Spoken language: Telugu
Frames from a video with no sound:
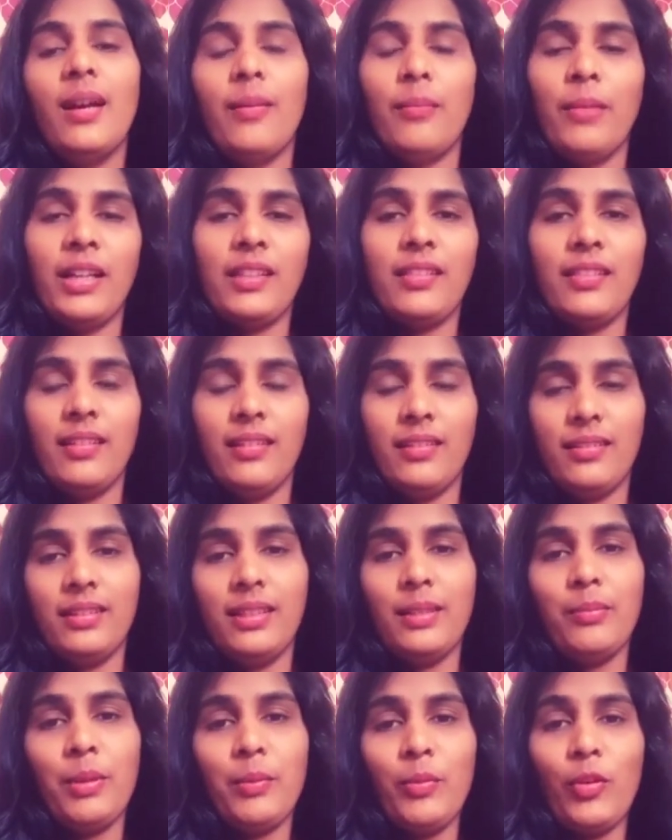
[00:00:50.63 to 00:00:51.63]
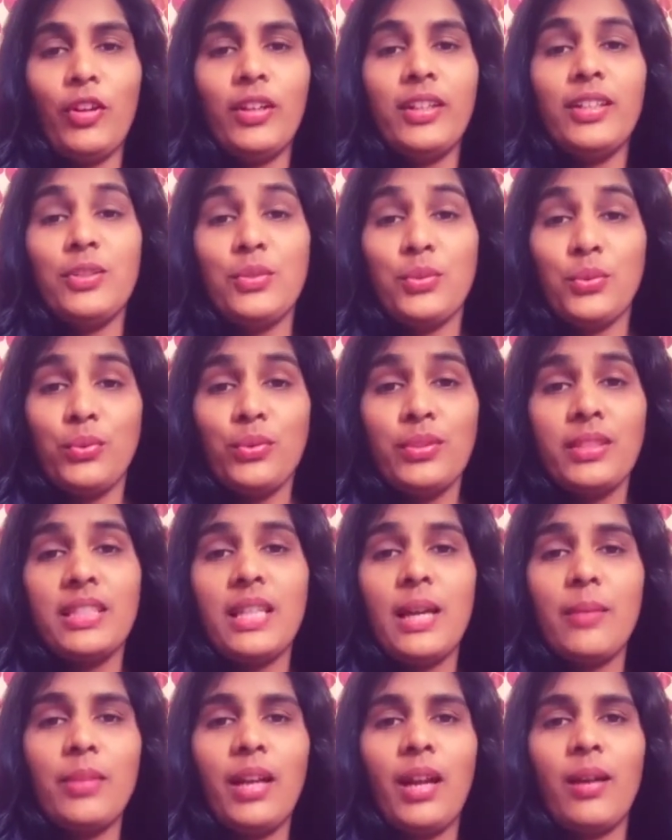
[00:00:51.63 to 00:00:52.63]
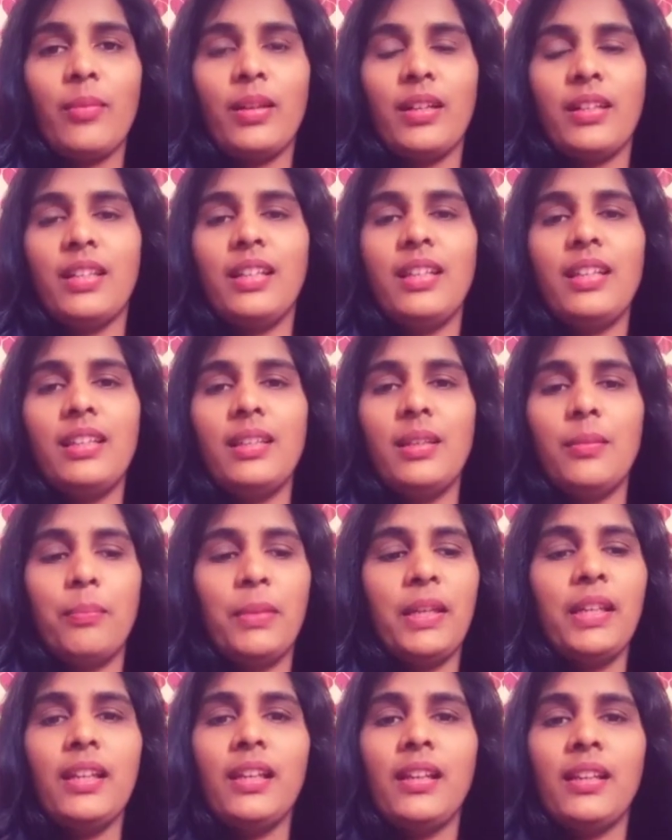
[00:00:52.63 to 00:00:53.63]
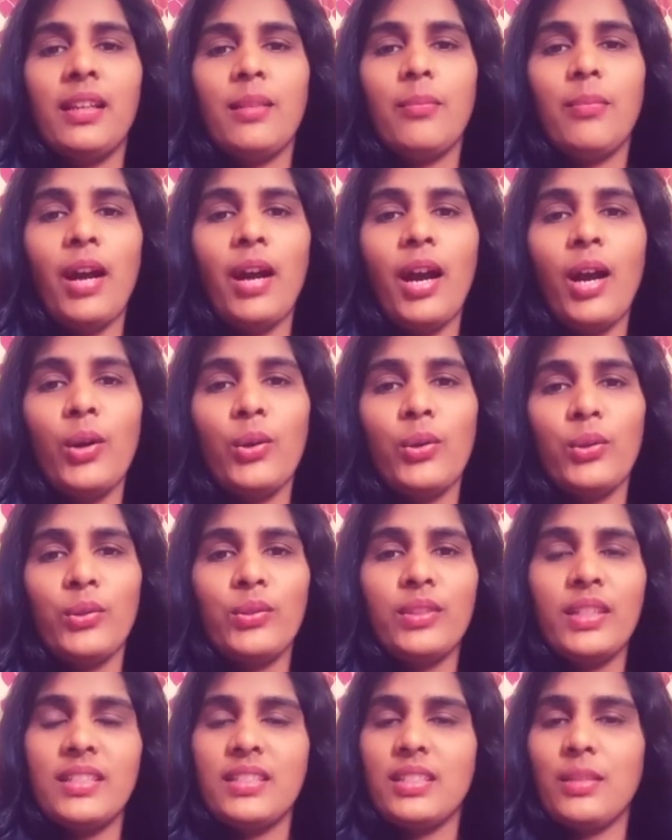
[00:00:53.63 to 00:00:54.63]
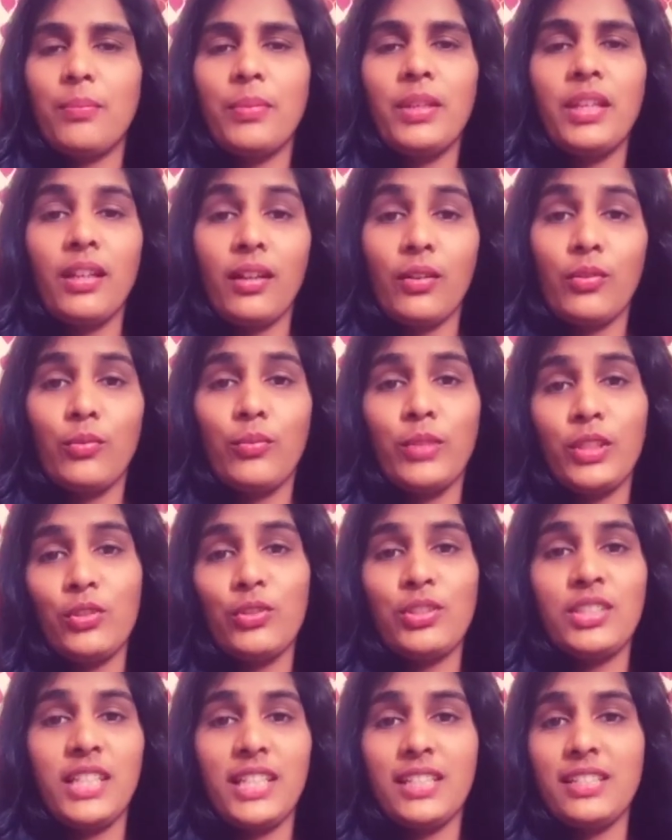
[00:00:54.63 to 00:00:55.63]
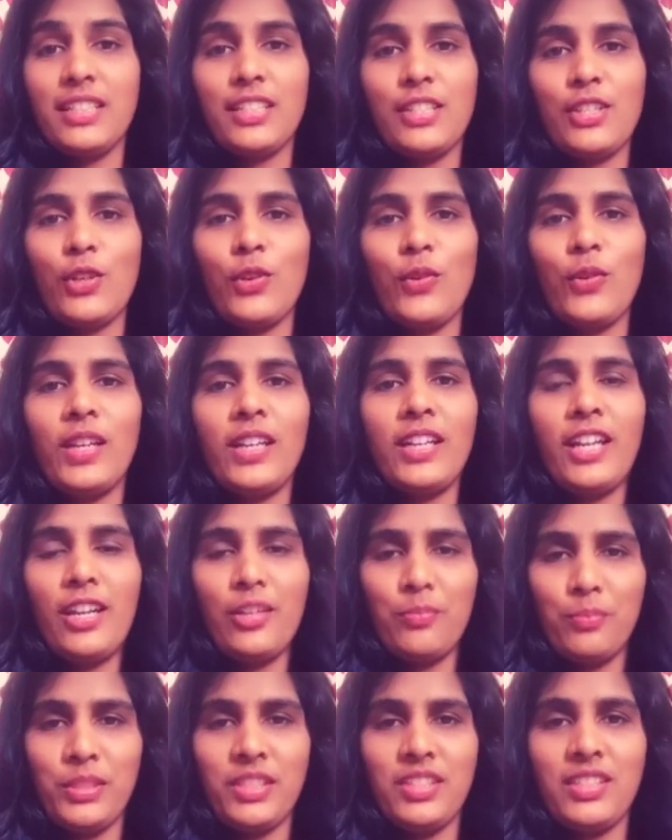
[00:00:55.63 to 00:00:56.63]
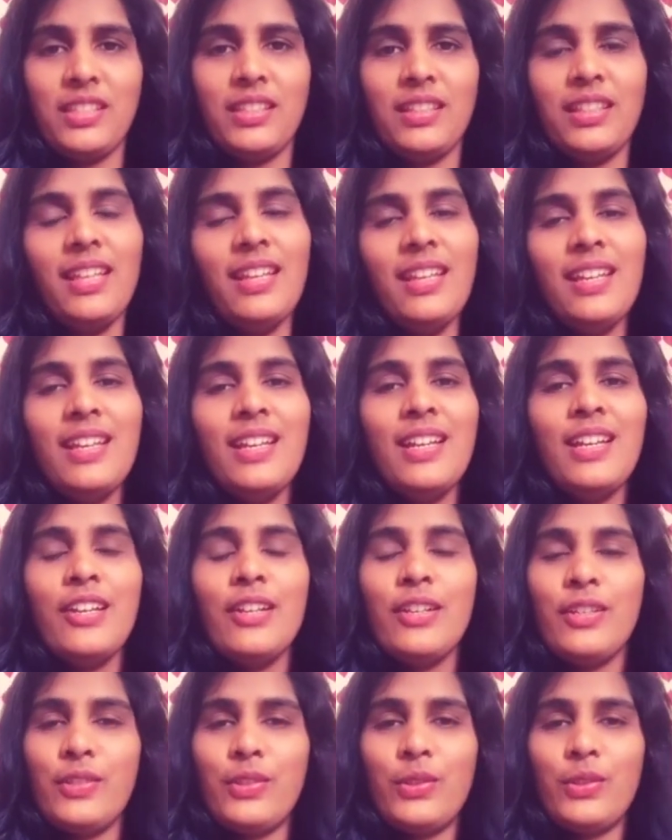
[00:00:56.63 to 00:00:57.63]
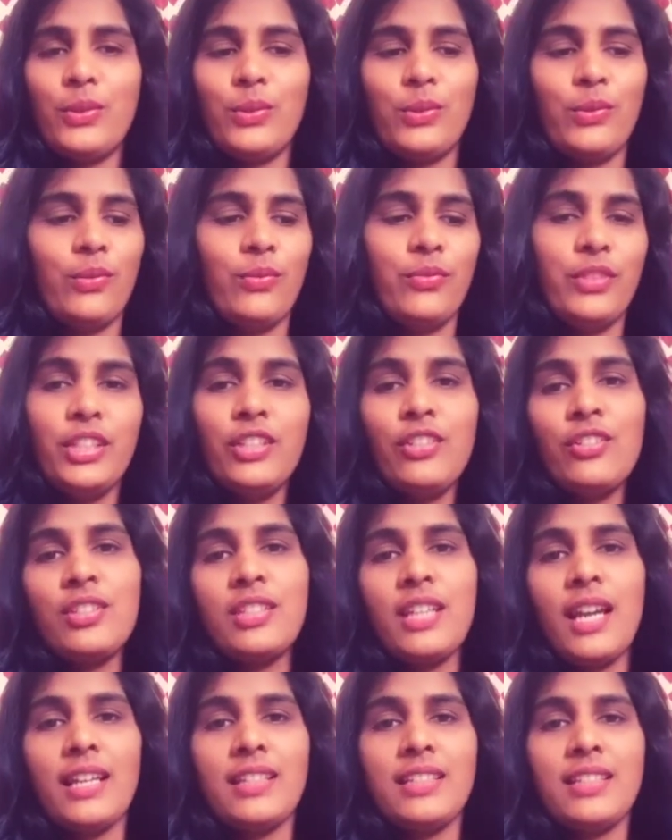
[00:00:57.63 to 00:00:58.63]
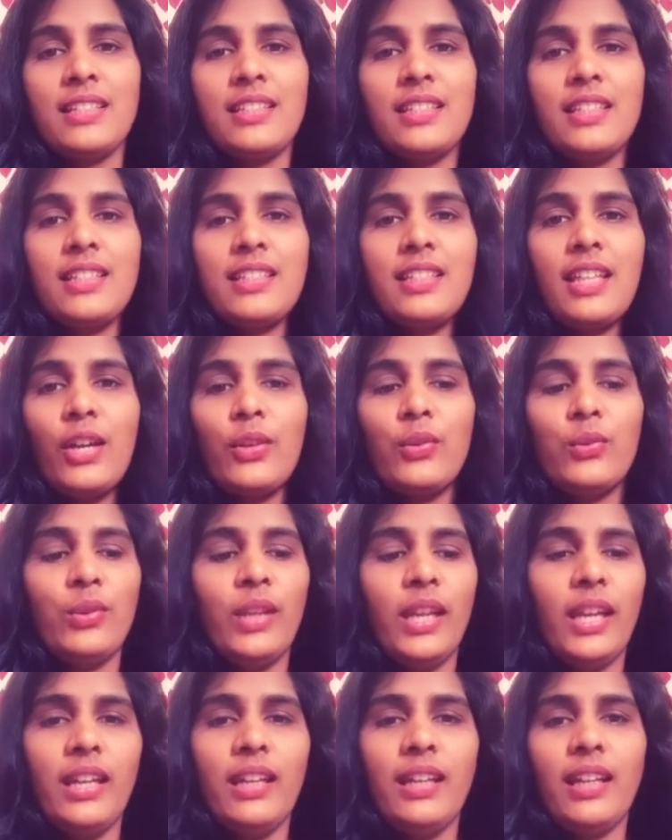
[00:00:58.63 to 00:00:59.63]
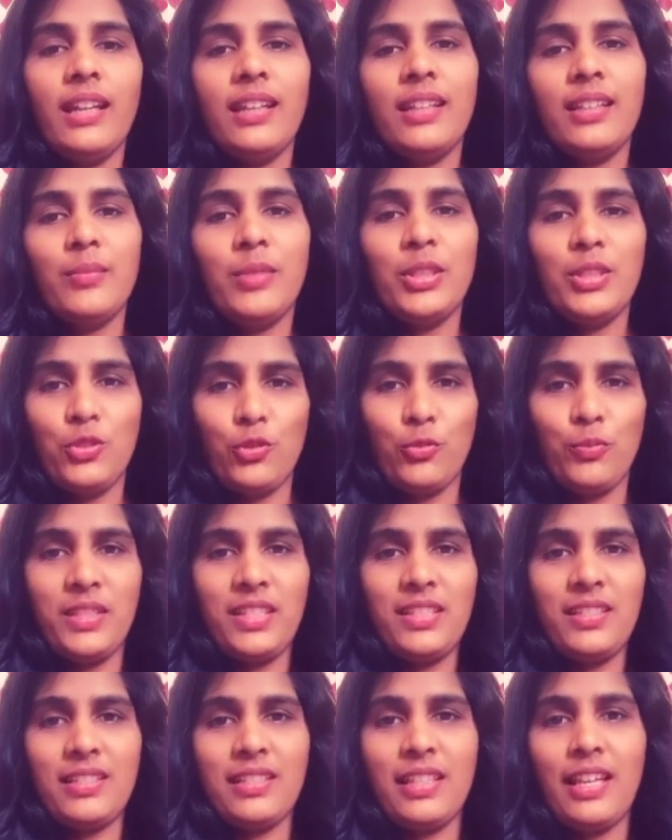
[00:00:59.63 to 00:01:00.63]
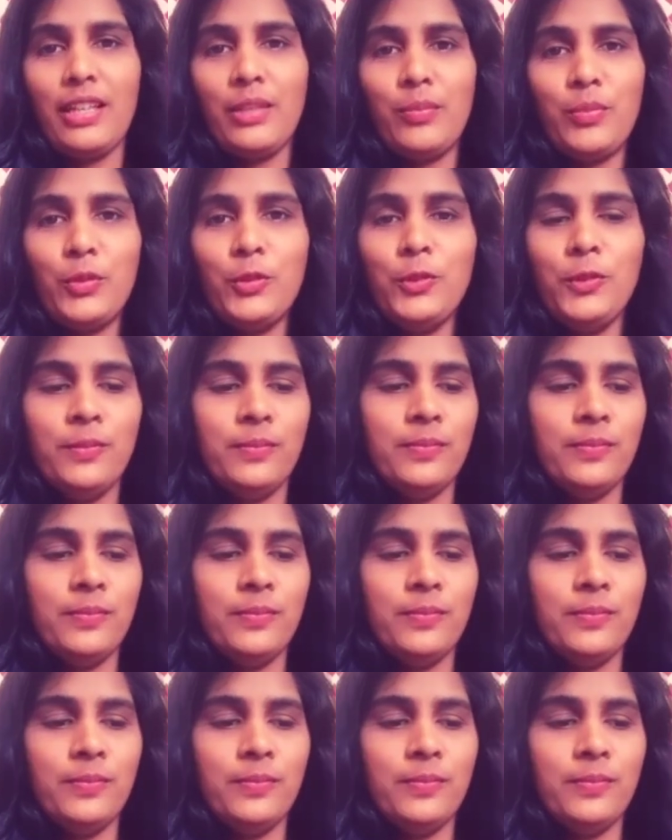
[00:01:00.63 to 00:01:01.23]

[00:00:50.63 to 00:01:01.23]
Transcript: మా అంటే మేము ఆల్రెడీ చూస్తున్నాం కాబట్టి ఇది పిల్లలకి బాగుంటుందని చెప్పి నాకు మీతో షేర్ చేసుకోవాలని అనిపించింది సో వీడియో స్టార్ట్ చేసేస్తాను చూపిస్తాను ఏంటన్నది మీకు చూపించేస్తాను ఇప్పుడు